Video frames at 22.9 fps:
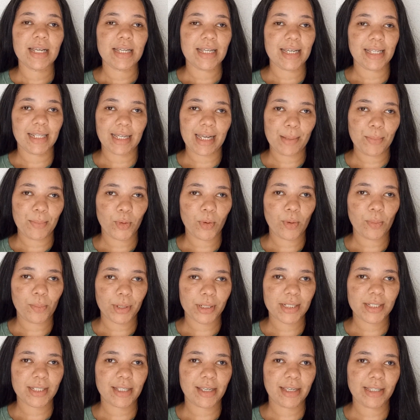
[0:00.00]
E ela acabou
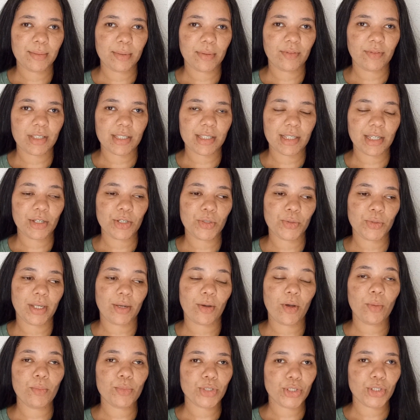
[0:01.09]
comprando esse kit pra ver se ajuda. E
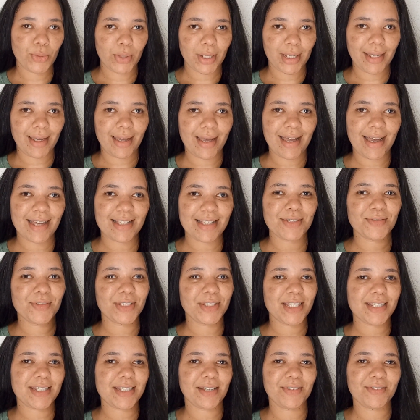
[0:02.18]
como chegou aqui em casa, eu vou
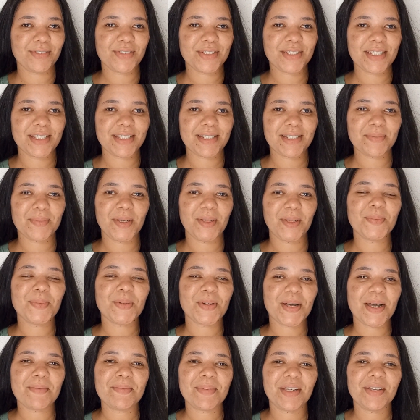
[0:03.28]
testar com vocês também no meu
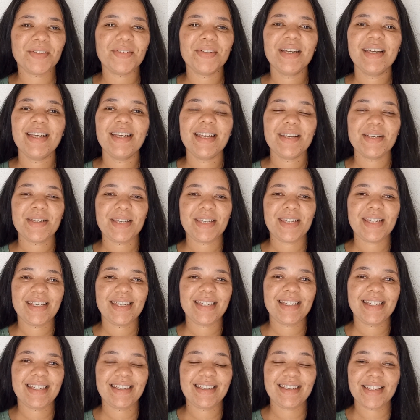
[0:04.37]
cabelo.
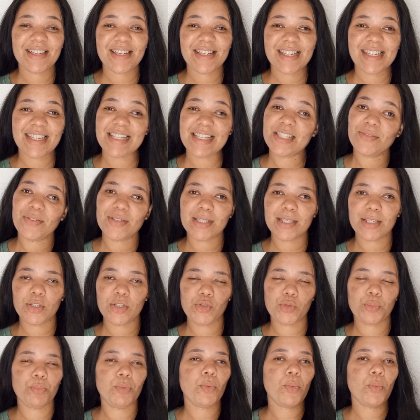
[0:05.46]
E quis fazer
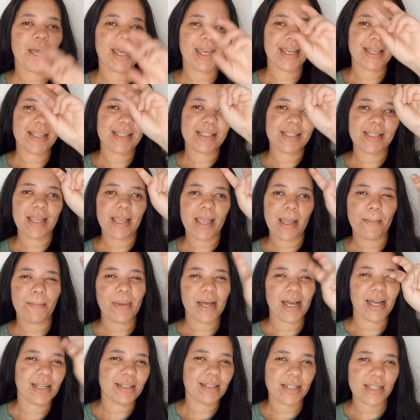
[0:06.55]
tipo uma resenha
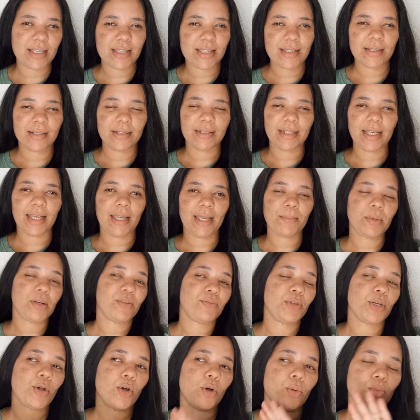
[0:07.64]
barra testando aí pra
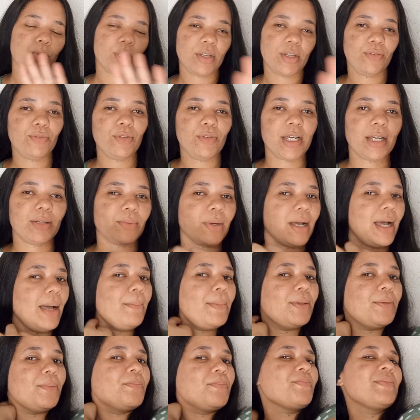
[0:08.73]
ver como que fica no
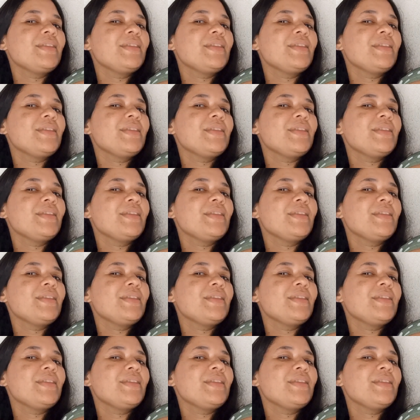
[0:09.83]
cabelo.